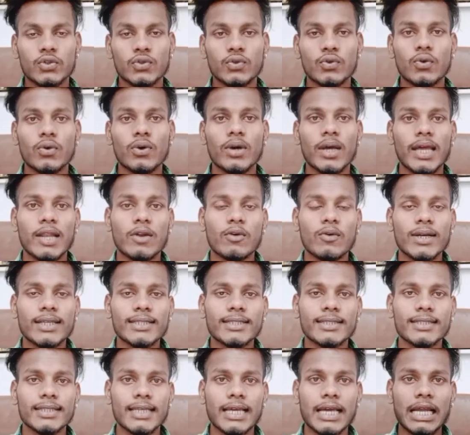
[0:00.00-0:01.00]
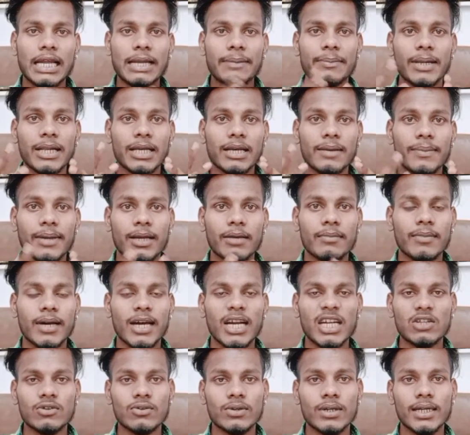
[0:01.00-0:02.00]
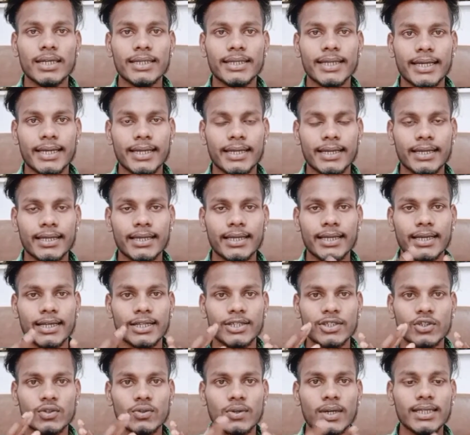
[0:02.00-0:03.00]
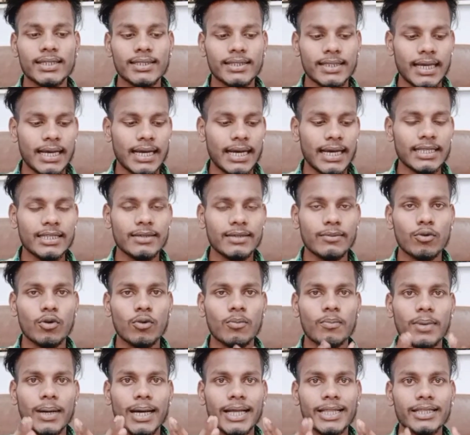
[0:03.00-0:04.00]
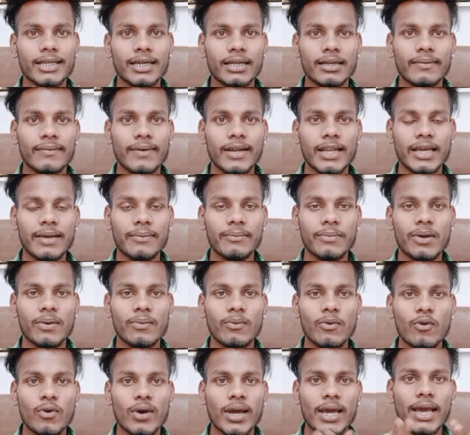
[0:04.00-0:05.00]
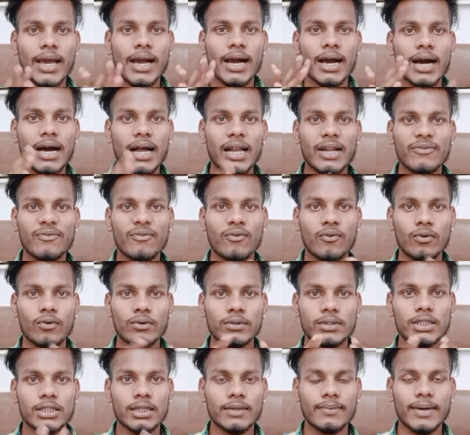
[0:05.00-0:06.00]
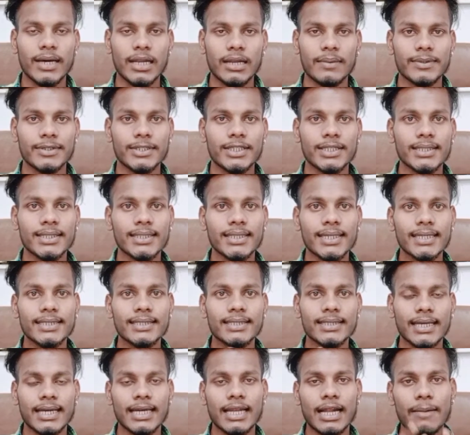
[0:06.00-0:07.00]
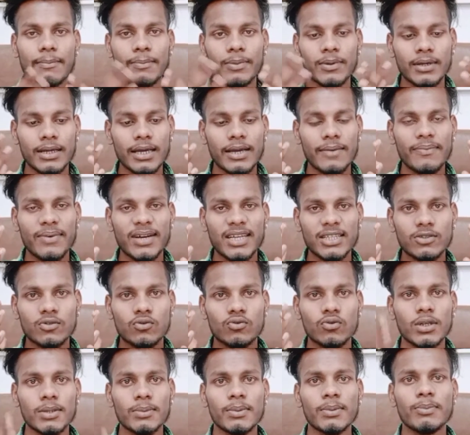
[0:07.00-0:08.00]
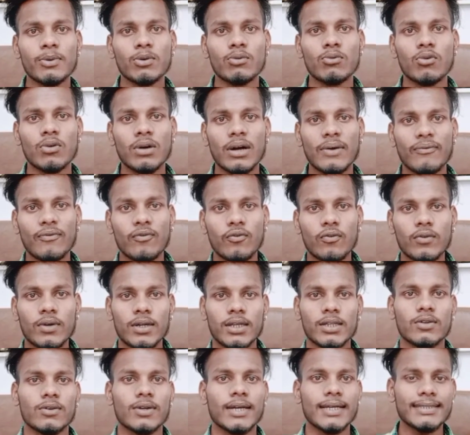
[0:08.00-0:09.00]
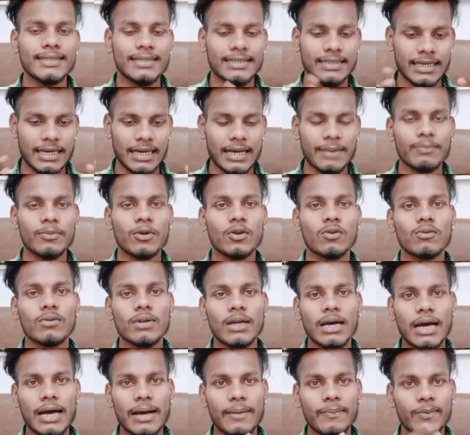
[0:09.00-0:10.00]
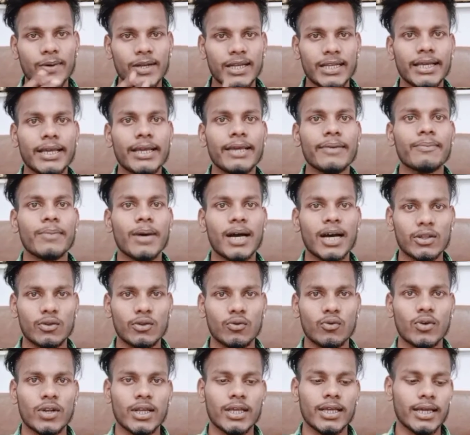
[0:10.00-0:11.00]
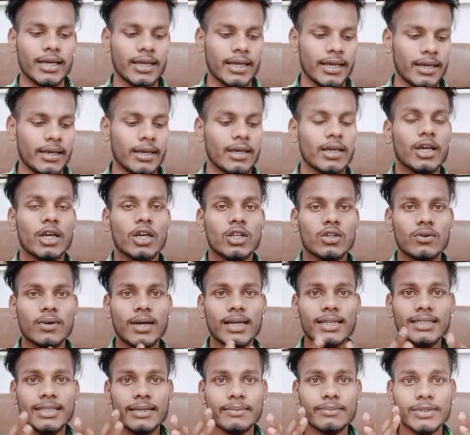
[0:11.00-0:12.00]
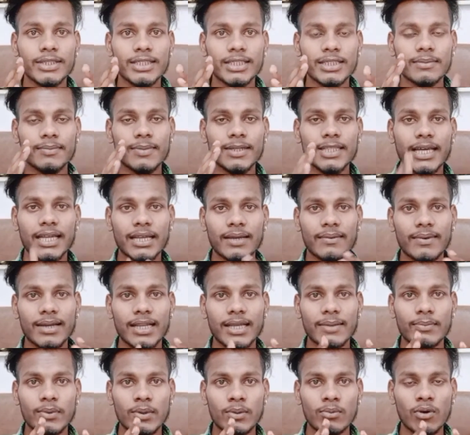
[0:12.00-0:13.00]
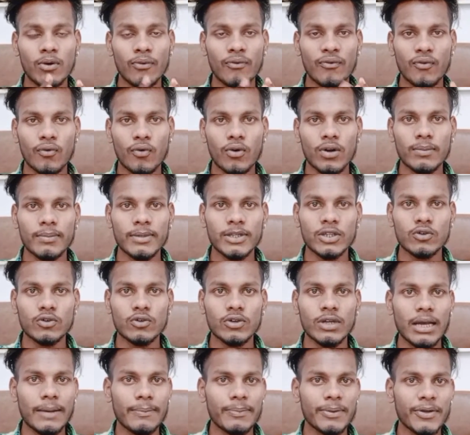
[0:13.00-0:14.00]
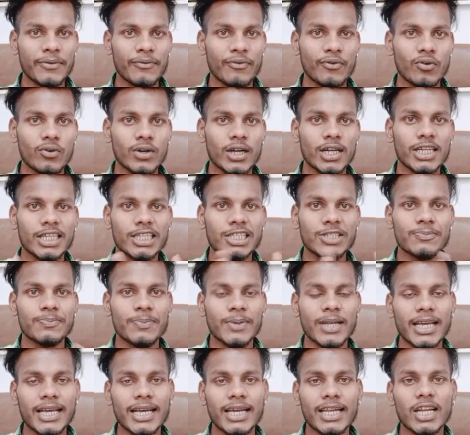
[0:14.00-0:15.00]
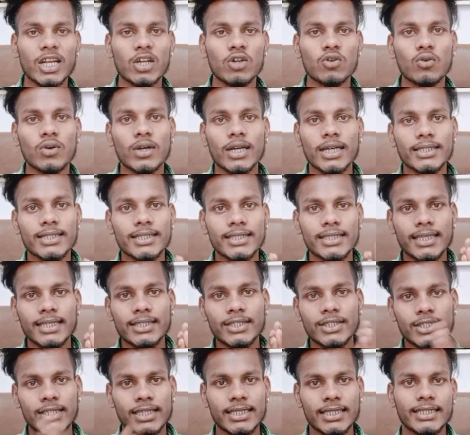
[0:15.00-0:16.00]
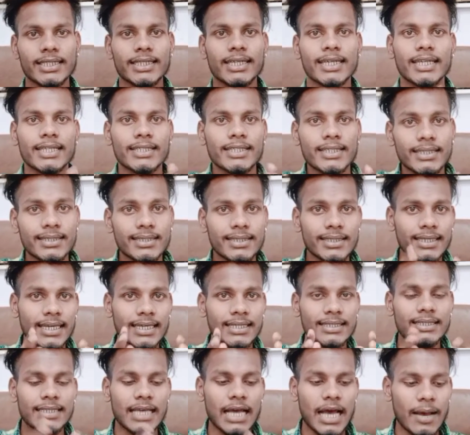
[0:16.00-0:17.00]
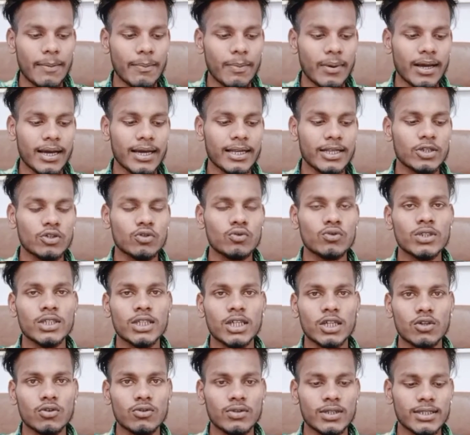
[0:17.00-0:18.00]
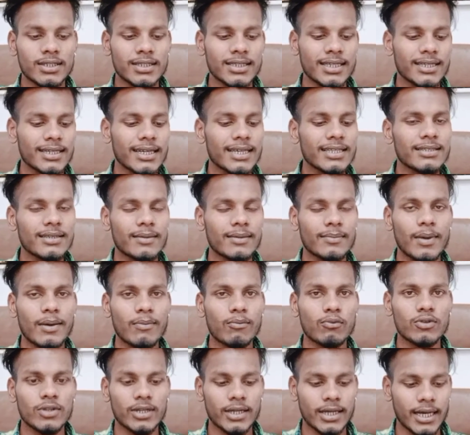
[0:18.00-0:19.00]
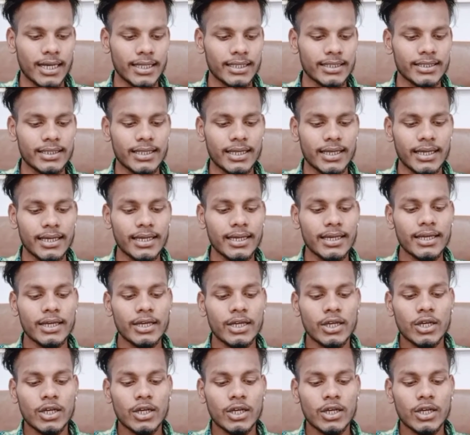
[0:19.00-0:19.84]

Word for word: सो हेलो गाइस एंड वेलकम बैक माय डियोनल टेक्निकल क्लास तो गाइस आज हम लोग बात करने वाले हैं वीवो के आल फोन्स के बारे में जैसे गाइस अगर आपके पास कोई भी वीवो का फोन है तो गाइस आप बिल्कुल आपके लिए ही बात हो रही है तो गाइस हम जैसे बताने वाले वीवो फोन में जो कि अपने फोन के डिस्प्ले कलर को कैसे चेंज करें जैसे गाइस आप अगर यूज करते हो जैसे गाइस हम आपको दिखा देते हैं